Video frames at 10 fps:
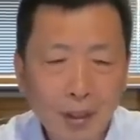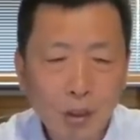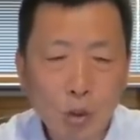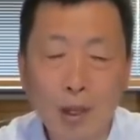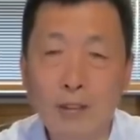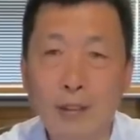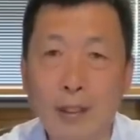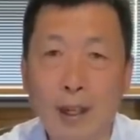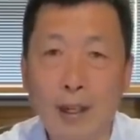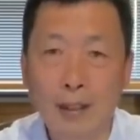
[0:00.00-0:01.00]
庄子
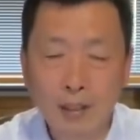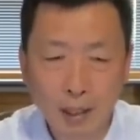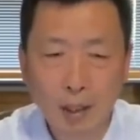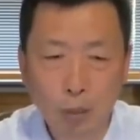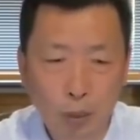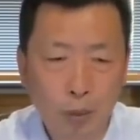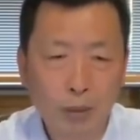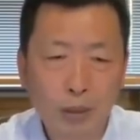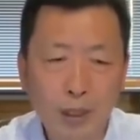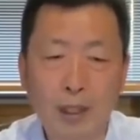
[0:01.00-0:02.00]
呢进了
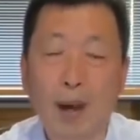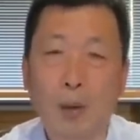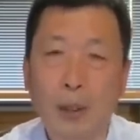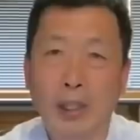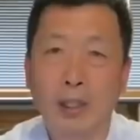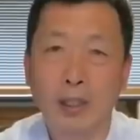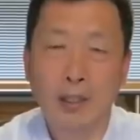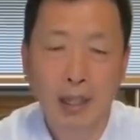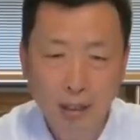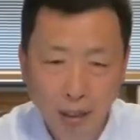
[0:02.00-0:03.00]
屋，这老李一
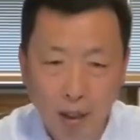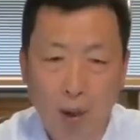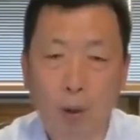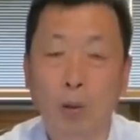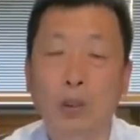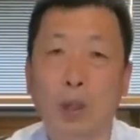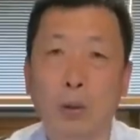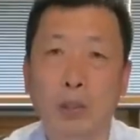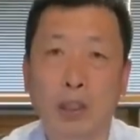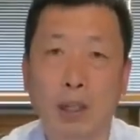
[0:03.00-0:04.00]
家几口
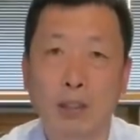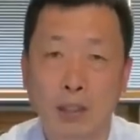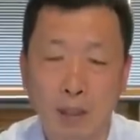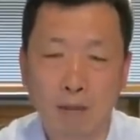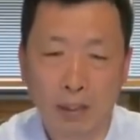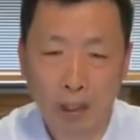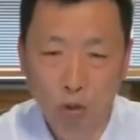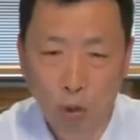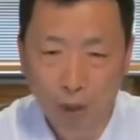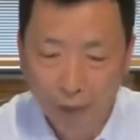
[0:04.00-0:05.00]
都正襟危
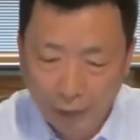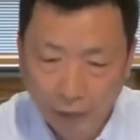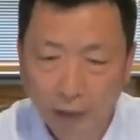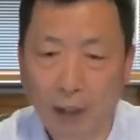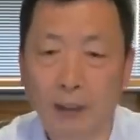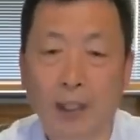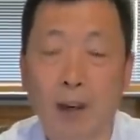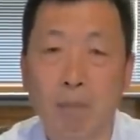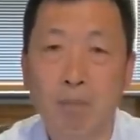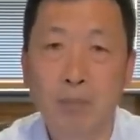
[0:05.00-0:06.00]
坐，在那儿等着。
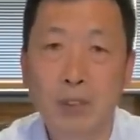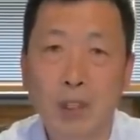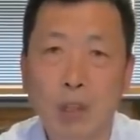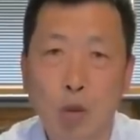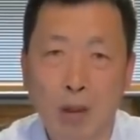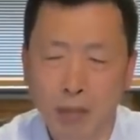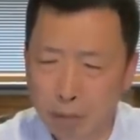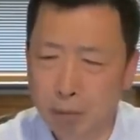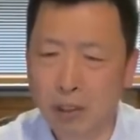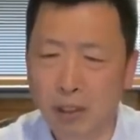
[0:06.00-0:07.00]
这庄子不知